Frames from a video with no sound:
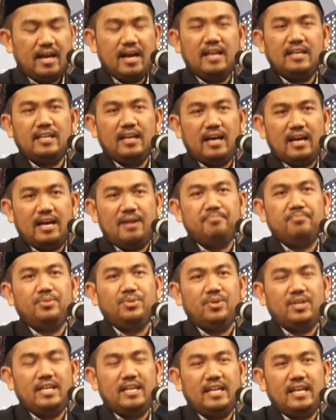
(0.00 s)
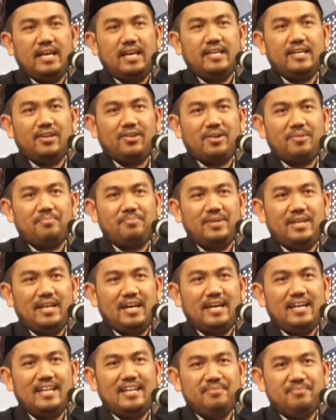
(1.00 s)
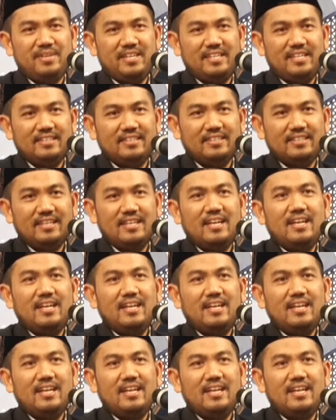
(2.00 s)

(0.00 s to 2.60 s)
alhamdulillahi rabbil alamin.